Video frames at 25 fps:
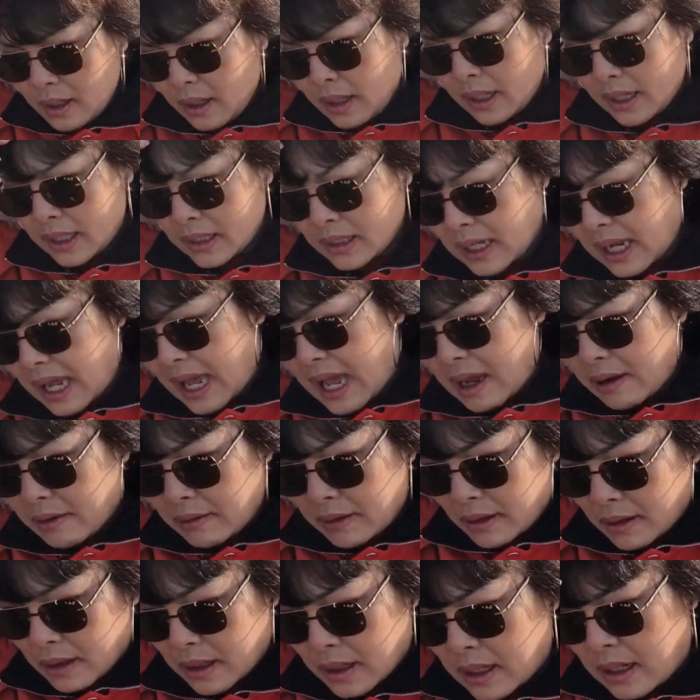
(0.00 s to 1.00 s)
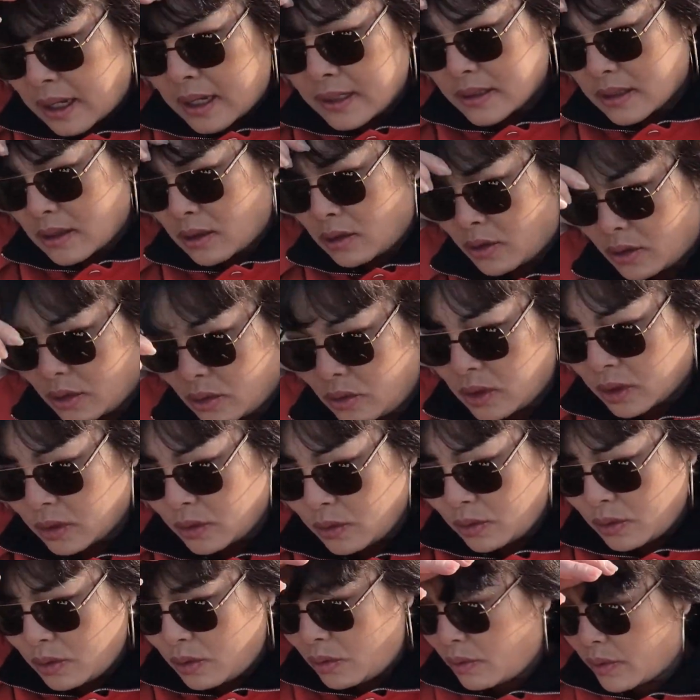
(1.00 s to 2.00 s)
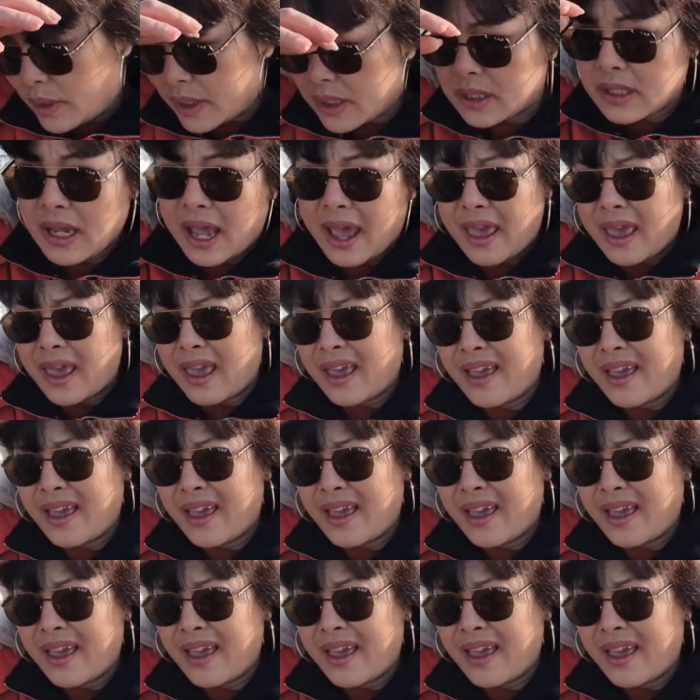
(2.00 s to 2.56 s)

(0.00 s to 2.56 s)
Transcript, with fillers: เห็นข่าวแล้วก็สลดหดหูหัวใจ